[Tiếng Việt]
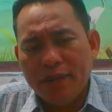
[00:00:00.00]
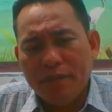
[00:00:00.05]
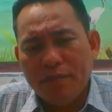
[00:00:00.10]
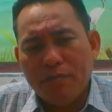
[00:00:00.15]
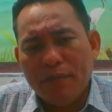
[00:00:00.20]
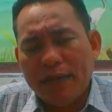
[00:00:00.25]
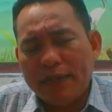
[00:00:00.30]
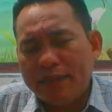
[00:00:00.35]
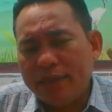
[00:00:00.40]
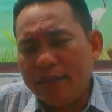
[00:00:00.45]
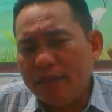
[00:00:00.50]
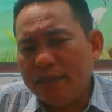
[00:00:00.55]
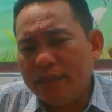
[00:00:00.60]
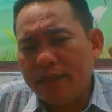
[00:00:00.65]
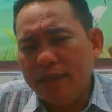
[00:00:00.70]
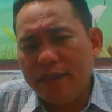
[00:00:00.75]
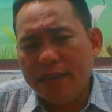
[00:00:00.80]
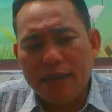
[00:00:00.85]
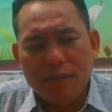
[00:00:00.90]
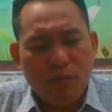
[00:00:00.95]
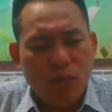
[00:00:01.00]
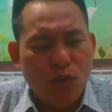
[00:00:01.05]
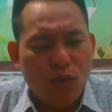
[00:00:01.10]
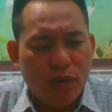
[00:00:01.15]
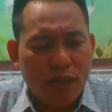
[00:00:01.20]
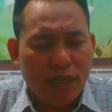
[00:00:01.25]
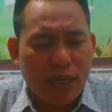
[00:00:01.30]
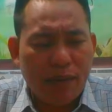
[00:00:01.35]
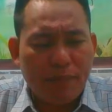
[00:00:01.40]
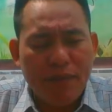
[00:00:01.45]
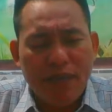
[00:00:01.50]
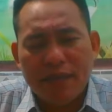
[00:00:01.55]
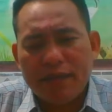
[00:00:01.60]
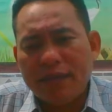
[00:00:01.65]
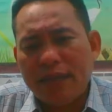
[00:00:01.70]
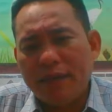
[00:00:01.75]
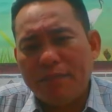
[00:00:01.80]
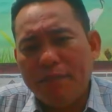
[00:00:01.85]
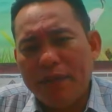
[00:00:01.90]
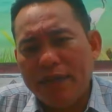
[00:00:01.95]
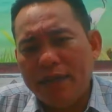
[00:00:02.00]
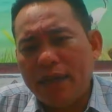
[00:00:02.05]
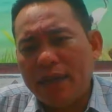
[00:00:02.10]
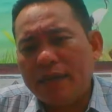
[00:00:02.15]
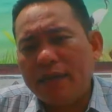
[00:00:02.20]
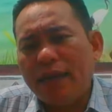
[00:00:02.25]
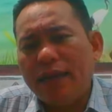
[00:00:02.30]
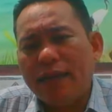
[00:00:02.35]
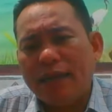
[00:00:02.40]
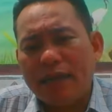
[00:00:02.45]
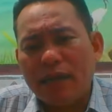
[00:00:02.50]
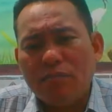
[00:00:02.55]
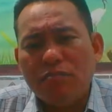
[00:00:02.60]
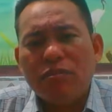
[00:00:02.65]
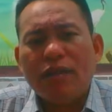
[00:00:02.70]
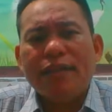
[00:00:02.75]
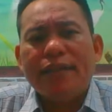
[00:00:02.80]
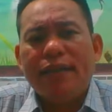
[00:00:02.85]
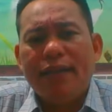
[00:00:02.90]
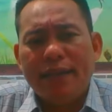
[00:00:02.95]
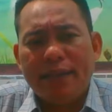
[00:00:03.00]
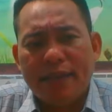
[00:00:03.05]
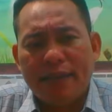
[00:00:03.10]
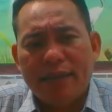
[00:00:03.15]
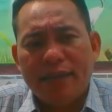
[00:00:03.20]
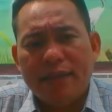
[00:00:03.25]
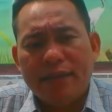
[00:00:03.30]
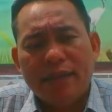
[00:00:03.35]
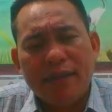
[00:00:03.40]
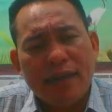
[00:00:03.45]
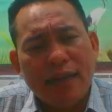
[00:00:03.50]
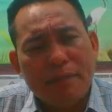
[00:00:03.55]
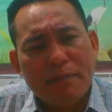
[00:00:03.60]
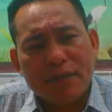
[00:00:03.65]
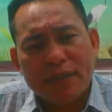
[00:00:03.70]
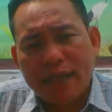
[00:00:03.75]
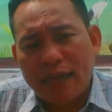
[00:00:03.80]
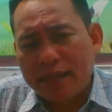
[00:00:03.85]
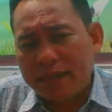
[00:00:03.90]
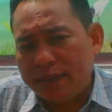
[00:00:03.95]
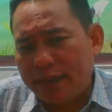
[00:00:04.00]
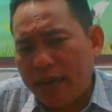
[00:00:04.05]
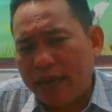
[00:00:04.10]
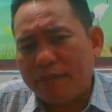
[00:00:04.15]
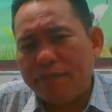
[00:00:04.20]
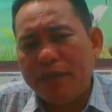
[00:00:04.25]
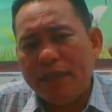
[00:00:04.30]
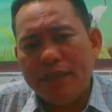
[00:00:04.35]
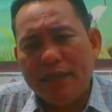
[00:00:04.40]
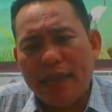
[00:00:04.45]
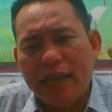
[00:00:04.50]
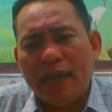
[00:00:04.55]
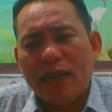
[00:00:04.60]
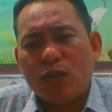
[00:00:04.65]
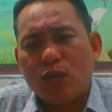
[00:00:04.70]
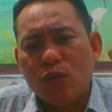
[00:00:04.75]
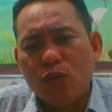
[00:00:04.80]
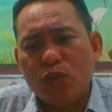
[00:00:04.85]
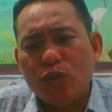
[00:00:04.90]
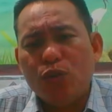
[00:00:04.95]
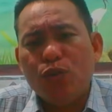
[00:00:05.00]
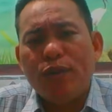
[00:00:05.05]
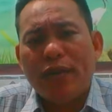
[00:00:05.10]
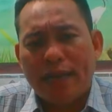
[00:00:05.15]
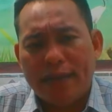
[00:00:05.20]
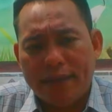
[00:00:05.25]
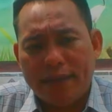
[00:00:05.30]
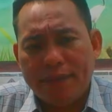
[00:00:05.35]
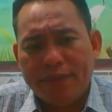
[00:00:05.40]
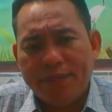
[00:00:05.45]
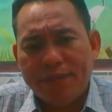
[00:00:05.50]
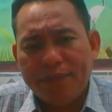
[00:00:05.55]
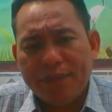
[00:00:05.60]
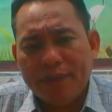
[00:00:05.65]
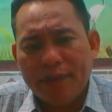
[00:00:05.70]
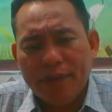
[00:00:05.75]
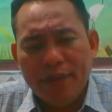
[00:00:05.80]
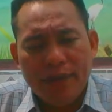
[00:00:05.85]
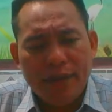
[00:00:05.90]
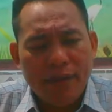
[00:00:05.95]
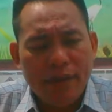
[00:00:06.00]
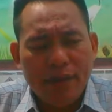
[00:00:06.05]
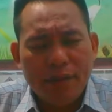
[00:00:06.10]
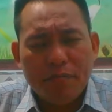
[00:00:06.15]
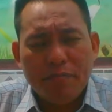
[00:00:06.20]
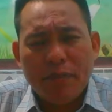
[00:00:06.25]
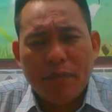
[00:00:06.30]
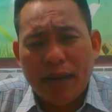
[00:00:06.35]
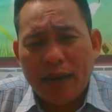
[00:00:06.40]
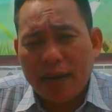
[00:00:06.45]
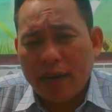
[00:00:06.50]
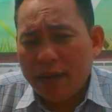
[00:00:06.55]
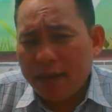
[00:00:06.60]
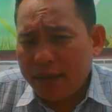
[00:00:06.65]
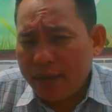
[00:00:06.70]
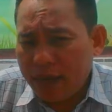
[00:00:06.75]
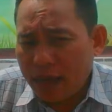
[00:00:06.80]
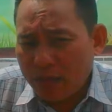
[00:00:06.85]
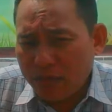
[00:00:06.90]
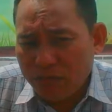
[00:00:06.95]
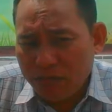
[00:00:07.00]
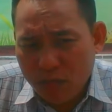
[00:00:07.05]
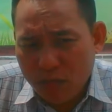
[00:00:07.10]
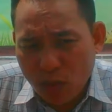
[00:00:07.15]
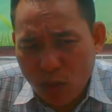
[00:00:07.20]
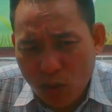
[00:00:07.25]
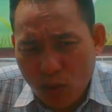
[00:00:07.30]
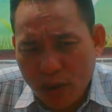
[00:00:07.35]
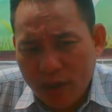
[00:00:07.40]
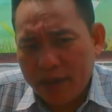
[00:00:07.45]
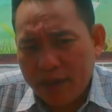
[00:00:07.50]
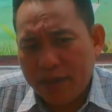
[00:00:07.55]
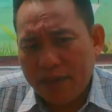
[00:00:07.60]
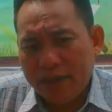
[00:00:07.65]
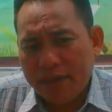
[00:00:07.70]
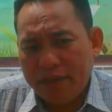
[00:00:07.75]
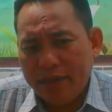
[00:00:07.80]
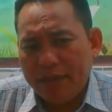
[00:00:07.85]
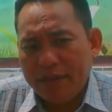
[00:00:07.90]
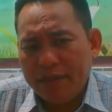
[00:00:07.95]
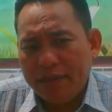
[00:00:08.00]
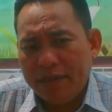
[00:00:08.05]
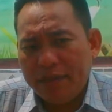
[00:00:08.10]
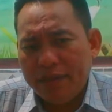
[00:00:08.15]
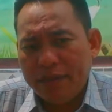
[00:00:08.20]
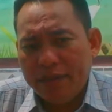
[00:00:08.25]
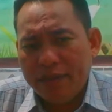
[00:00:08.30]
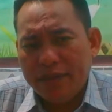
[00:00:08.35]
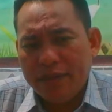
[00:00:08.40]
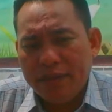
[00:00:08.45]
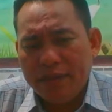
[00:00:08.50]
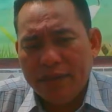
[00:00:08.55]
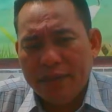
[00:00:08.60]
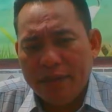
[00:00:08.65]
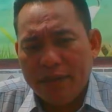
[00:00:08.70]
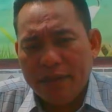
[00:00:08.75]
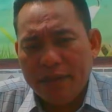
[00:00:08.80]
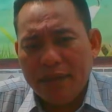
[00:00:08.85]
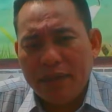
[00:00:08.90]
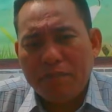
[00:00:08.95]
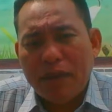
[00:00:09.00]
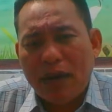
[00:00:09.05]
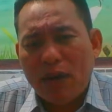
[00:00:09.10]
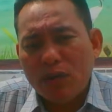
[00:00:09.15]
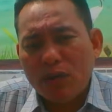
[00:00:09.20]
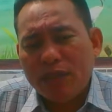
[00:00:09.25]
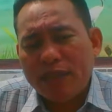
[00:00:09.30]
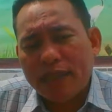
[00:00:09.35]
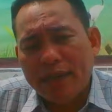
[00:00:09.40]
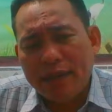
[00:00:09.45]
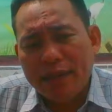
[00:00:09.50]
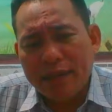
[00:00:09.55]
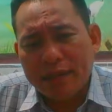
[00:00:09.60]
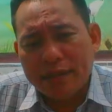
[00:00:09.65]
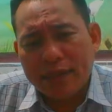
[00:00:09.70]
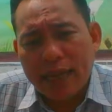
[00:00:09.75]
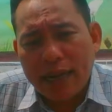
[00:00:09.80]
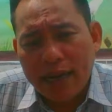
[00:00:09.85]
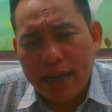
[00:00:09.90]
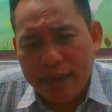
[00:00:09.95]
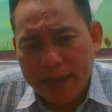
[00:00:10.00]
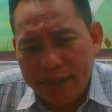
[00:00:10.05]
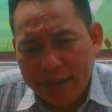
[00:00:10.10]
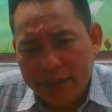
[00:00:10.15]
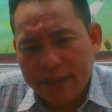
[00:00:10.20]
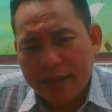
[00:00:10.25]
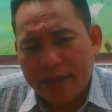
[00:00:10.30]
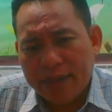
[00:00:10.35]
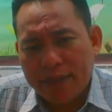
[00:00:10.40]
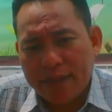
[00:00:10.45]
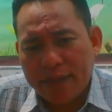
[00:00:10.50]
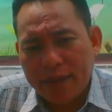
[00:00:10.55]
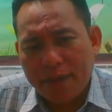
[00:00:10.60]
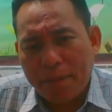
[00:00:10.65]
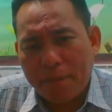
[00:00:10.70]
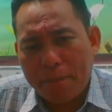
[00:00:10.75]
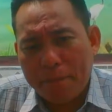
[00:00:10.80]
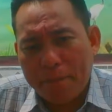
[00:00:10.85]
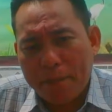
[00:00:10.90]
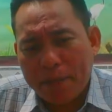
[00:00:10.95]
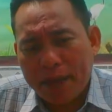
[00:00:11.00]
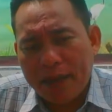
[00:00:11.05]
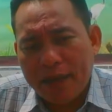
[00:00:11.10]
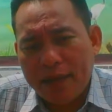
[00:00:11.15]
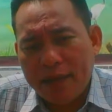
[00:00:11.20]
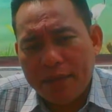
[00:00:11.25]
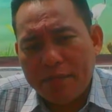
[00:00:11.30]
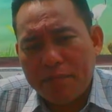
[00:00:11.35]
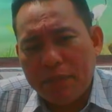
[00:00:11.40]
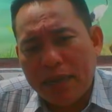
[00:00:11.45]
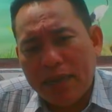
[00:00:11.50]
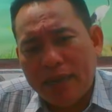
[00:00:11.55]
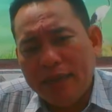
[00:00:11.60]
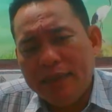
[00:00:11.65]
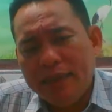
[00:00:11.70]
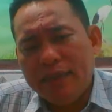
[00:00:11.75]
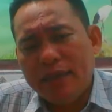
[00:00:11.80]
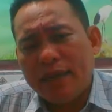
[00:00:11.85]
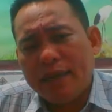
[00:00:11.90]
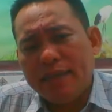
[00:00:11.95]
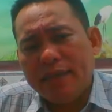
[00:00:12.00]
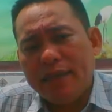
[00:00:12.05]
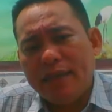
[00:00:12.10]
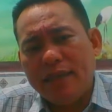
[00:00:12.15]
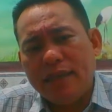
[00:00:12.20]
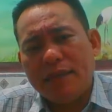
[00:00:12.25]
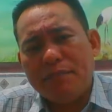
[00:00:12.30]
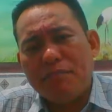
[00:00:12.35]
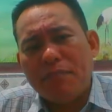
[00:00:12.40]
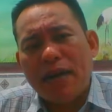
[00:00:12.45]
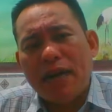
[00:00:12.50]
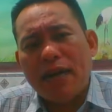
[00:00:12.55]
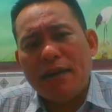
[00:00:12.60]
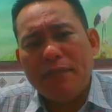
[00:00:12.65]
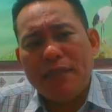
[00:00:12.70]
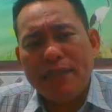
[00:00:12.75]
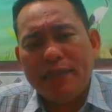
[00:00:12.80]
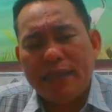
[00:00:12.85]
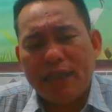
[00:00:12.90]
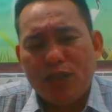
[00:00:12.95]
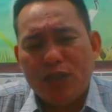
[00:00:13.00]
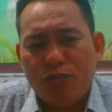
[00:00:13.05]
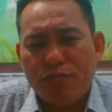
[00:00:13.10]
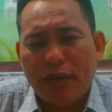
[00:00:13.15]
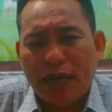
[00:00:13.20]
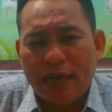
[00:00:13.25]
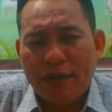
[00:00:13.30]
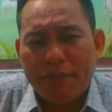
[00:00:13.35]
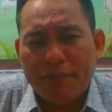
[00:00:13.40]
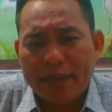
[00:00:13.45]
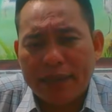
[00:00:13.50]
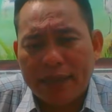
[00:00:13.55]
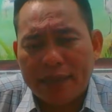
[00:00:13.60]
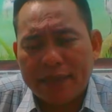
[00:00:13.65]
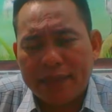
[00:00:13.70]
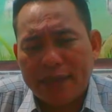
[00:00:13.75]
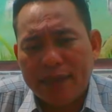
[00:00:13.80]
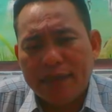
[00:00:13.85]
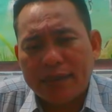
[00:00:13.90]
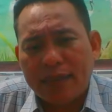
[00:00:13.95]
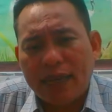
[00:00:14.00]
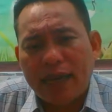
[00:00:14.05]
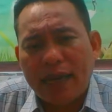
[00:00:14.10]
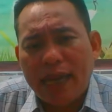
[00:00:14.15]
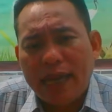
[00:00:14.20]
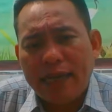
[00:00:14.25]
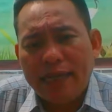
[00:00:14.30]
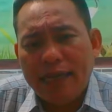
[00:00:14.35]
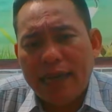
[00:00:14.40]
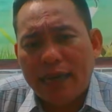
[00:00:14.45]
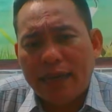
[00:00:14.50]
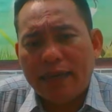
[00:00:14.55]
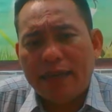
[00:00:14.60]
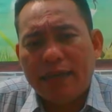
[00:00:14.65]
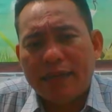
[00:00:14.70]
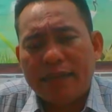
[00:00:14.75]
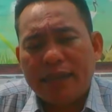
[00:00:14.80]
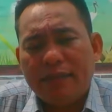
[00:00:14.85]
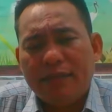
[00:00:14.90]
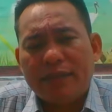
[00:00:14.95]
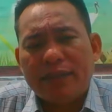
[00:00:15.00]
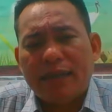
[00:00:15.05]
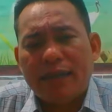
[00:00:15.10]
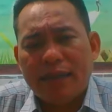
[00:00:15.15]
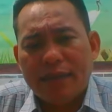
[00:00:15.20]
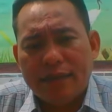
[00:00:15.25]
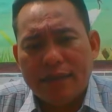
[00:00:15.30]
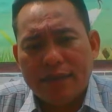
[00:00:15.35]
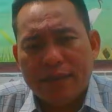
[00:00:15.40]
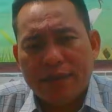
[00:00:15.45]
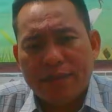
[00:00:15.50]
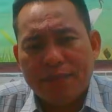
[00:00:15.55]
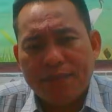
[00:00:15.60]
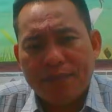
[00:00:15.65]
mà trước khi nó mua nó đã biết rằng miếng đất này không có giấy tờ nó nằm sát rạp bên nhà của chủ đất mà nó không mua nó báo sợ người ta lừa đó mà lừa cái gì có 30 triệu mày mà thật sự người ta anh đầu ở sao người ta lừa